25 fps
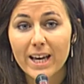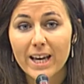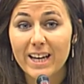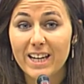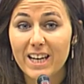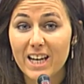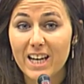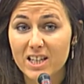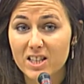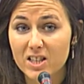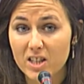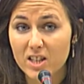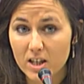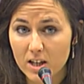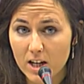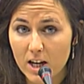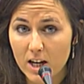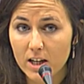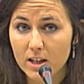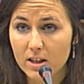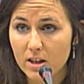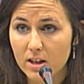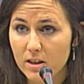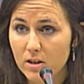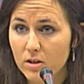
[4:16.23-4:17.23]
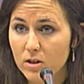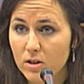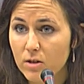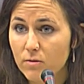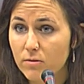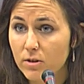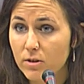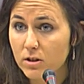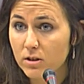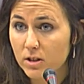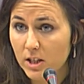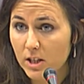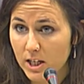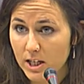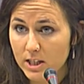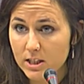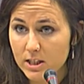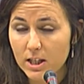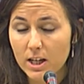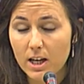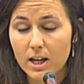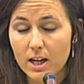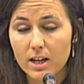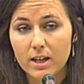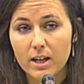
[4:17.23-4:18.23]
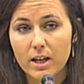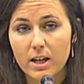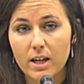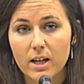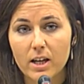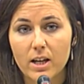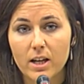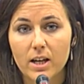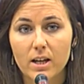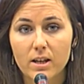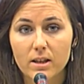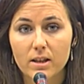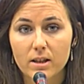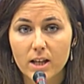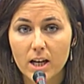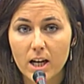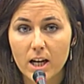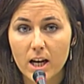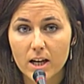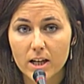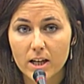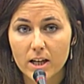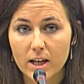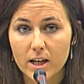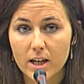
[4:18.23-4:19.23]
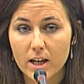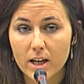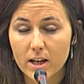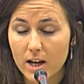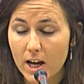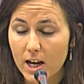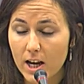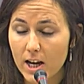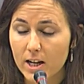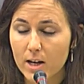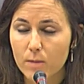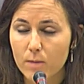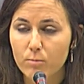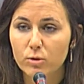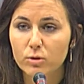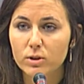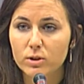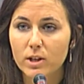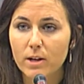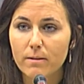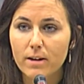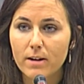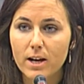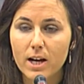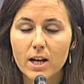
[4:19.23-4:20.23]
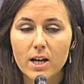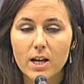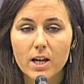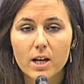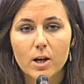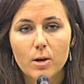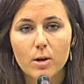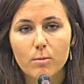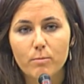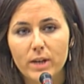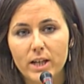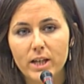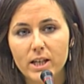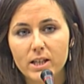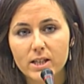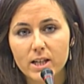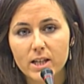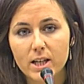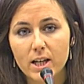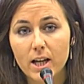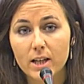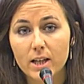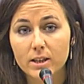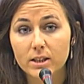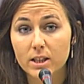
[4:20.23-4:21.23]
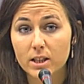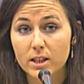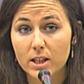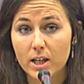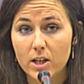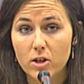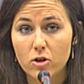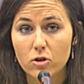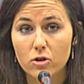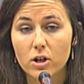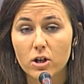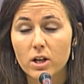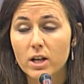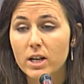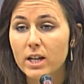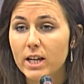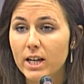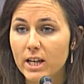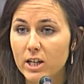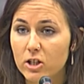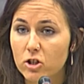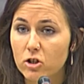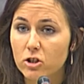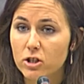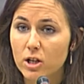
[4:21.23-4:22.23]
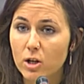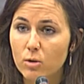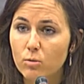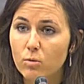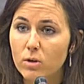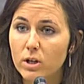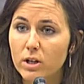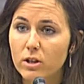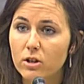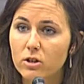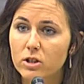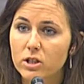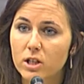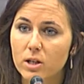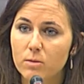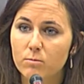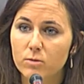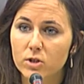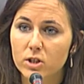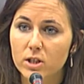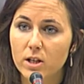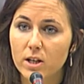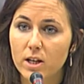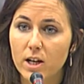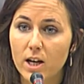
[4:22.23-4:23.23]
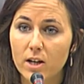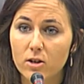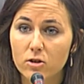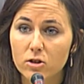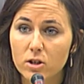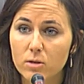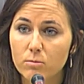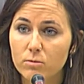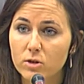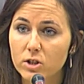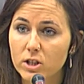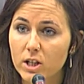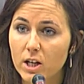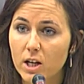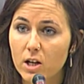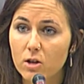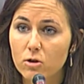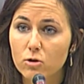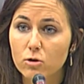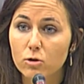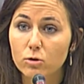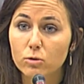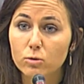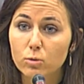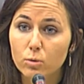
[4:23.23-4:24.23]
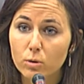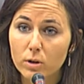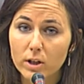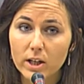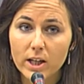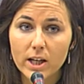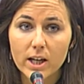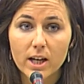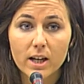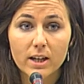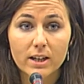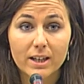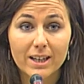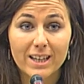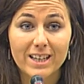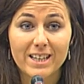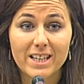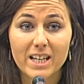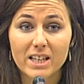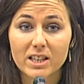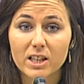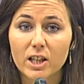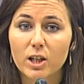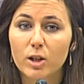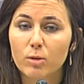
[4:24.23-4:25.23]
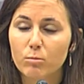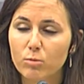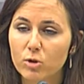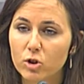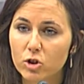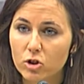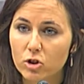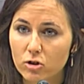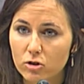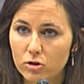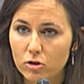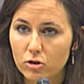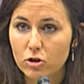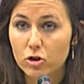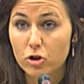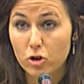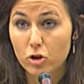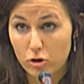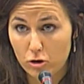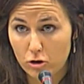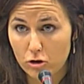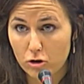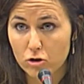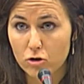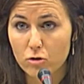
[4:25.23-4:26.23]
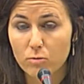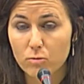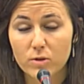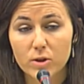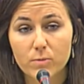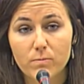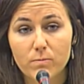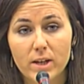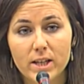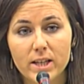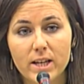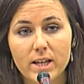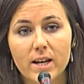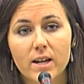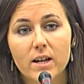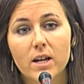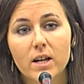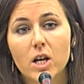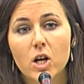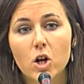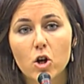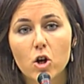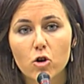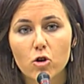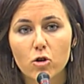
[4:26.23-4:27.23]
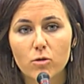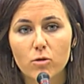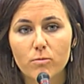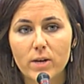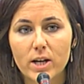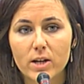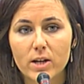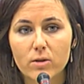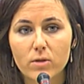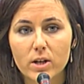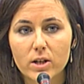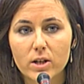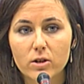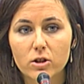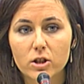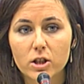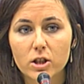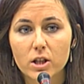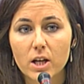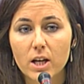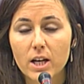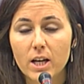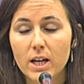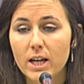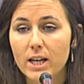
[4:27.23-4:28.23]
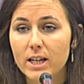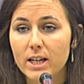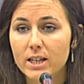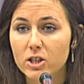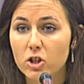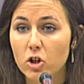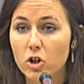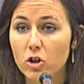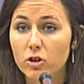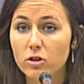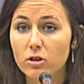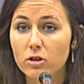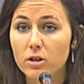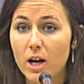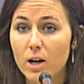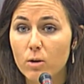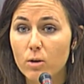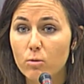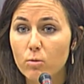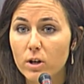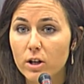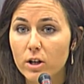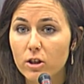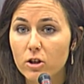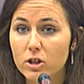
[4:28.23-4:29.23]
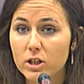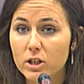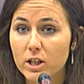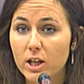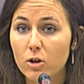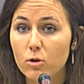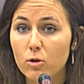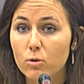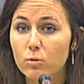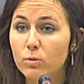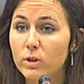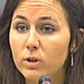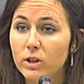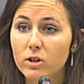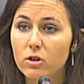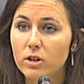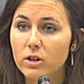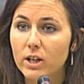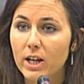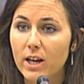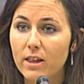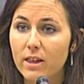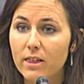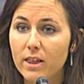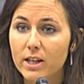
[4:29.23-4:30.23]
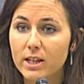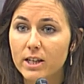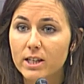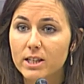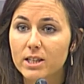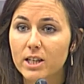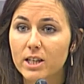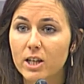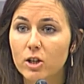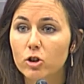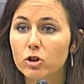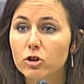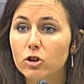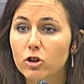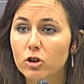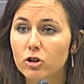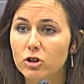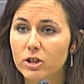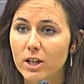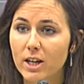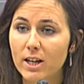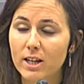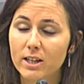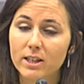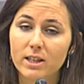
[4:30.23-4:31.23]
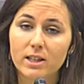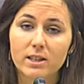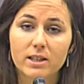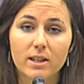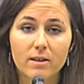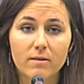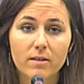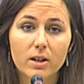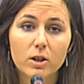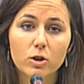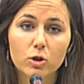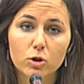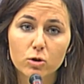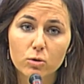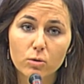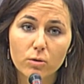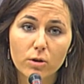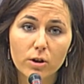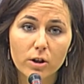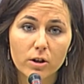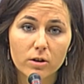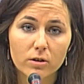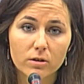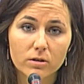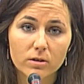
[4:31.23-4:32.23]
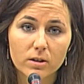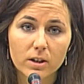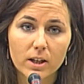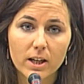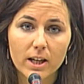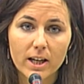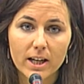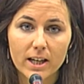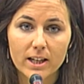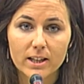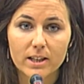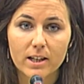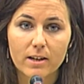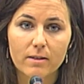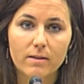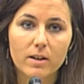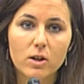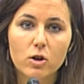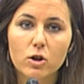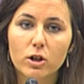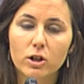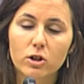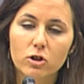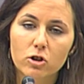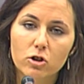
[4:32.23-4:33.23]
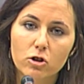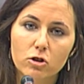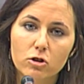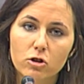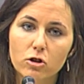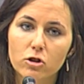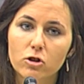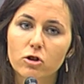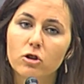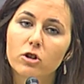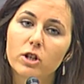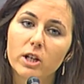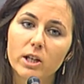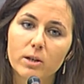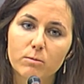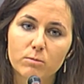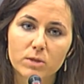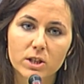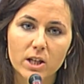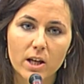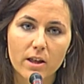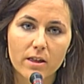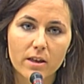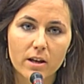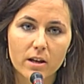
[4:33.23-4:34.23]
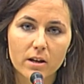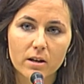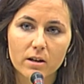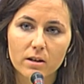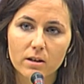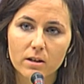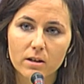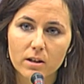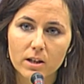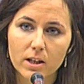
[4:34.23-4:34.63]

en la externalización de fronteras de la que, de la a la que apuntaba Merichel antes que yo, esos acuerdos que hemos, a los que hemos llegado con Turquía, que ya tenemos nosotros como España con Marruecos, son acuerdos que lo único que hacen es que otros hagan el trabajo sucio, el trabajo que nosotros no queremos hacer.